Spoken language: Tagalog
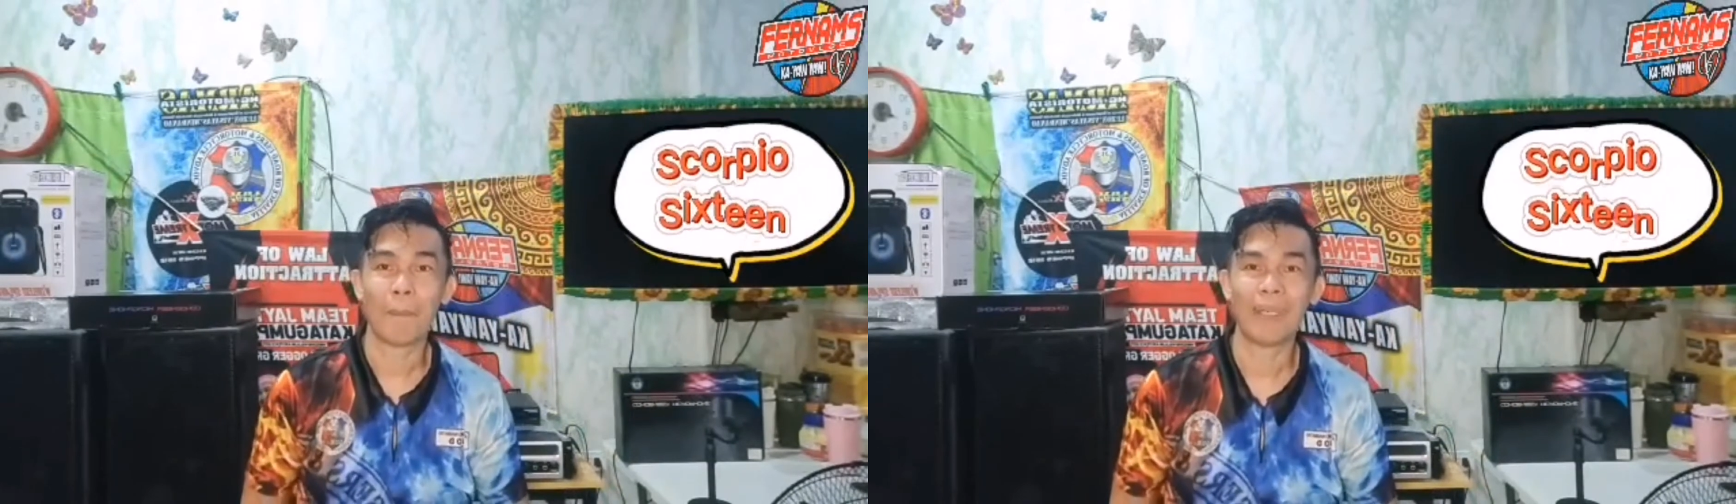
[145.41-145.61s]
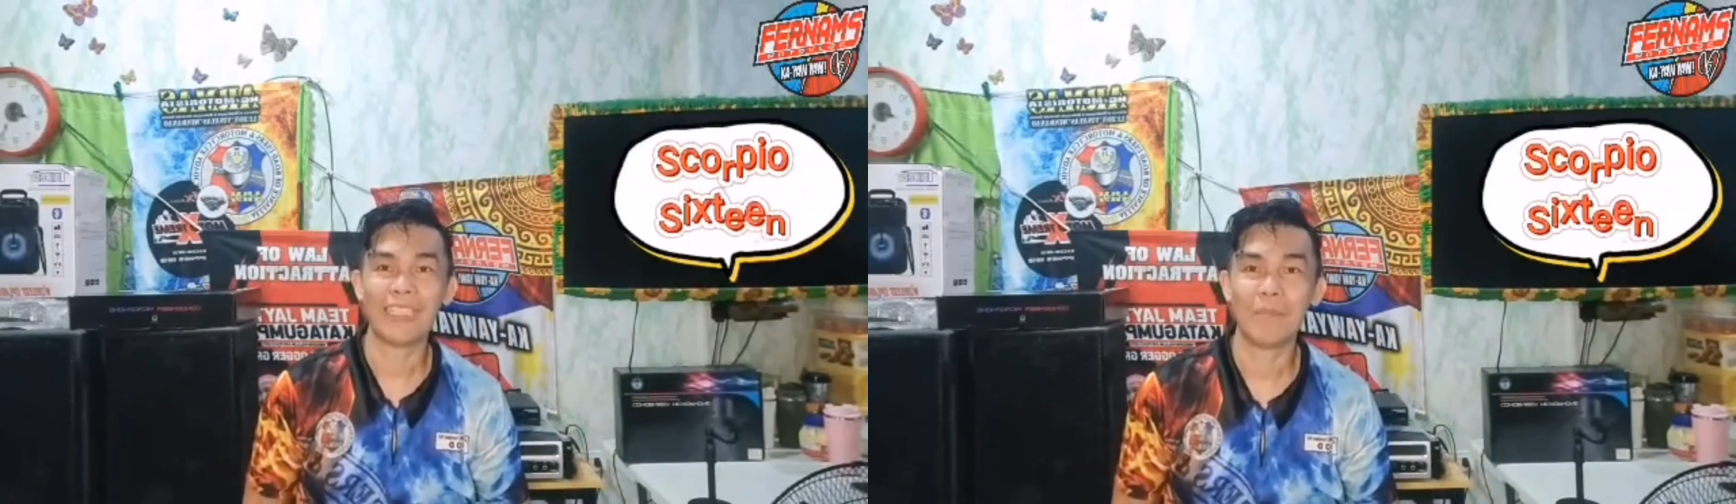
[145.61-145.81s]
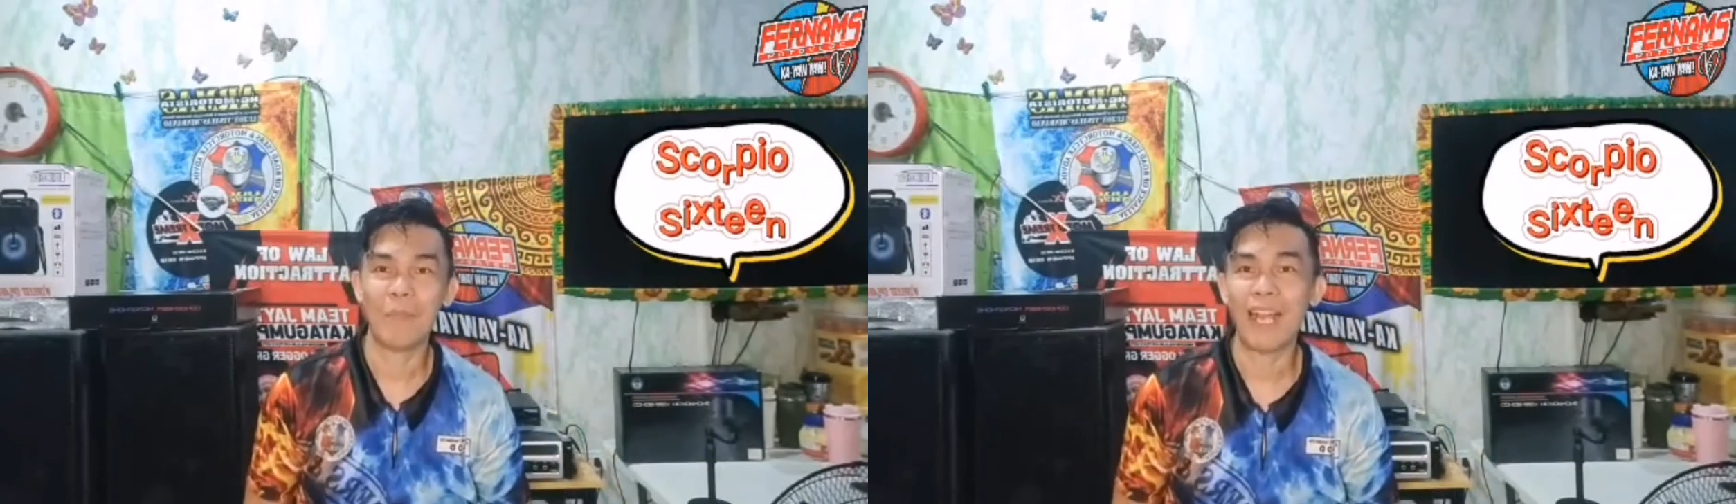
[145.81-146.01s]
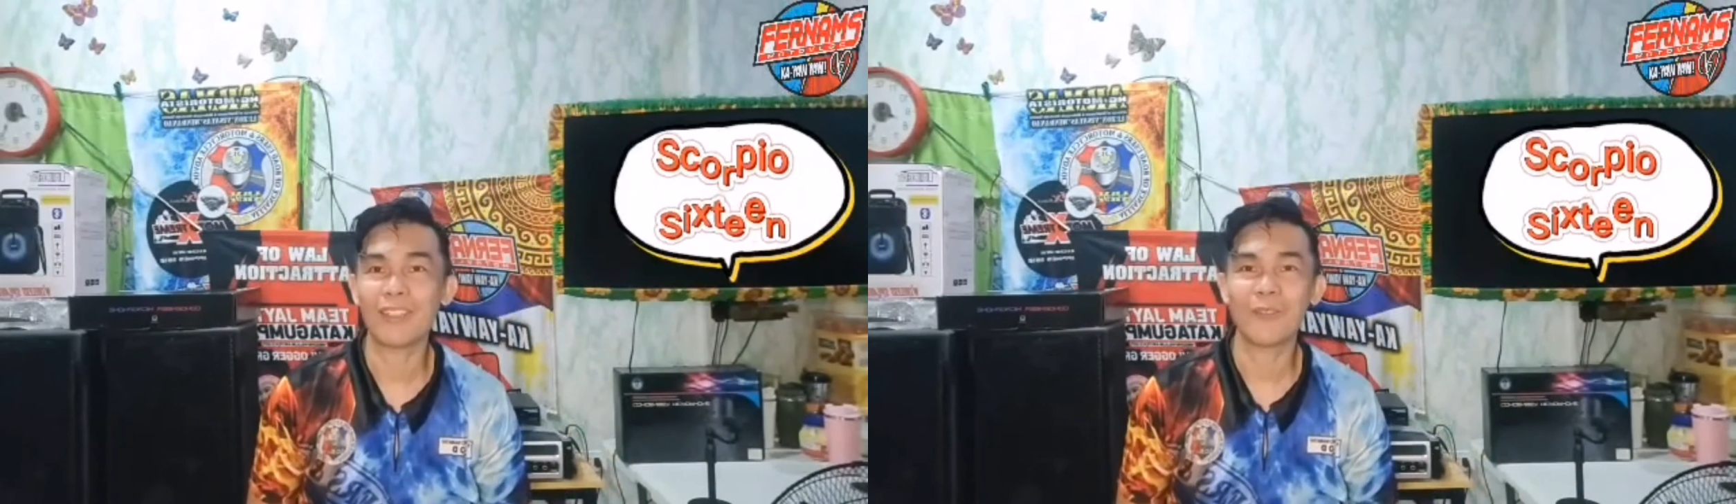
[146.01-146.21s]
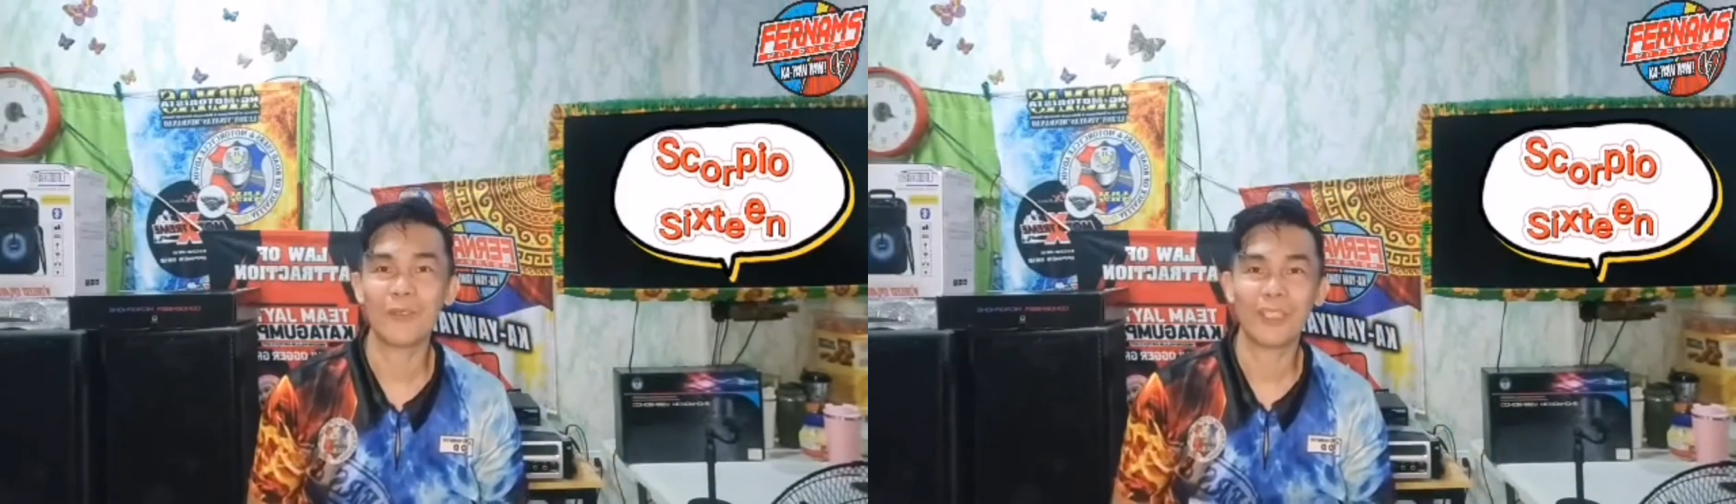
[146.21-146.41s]

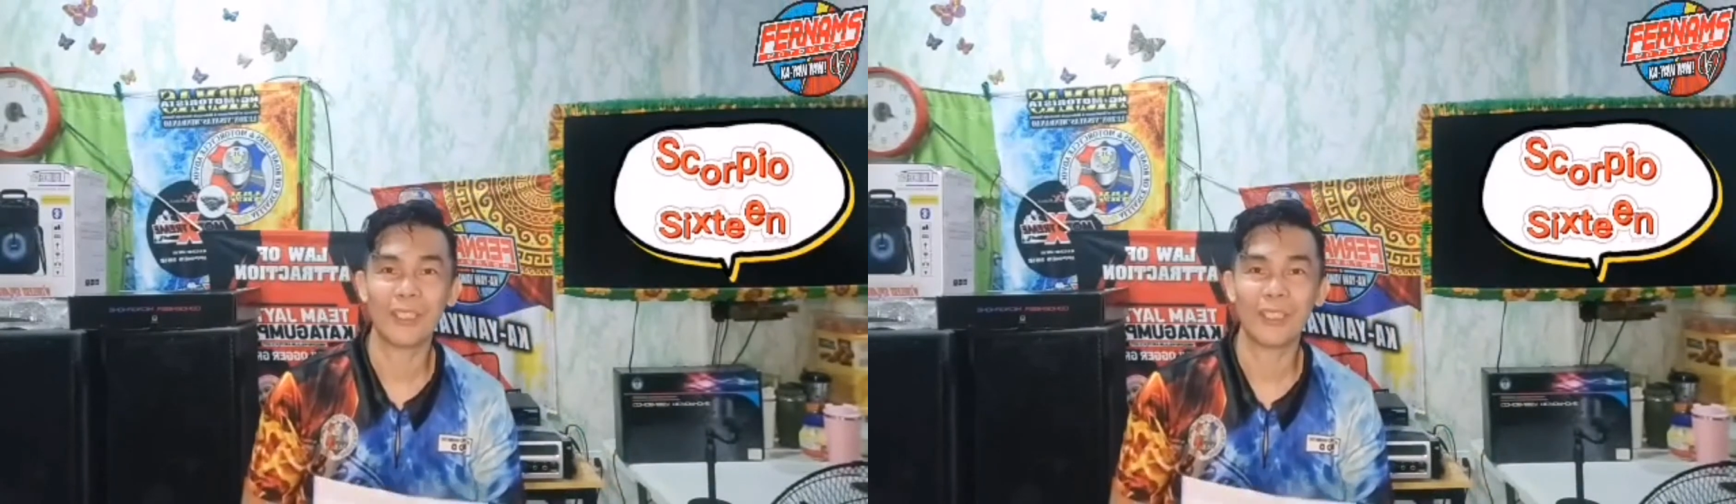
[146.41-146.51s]
panibagong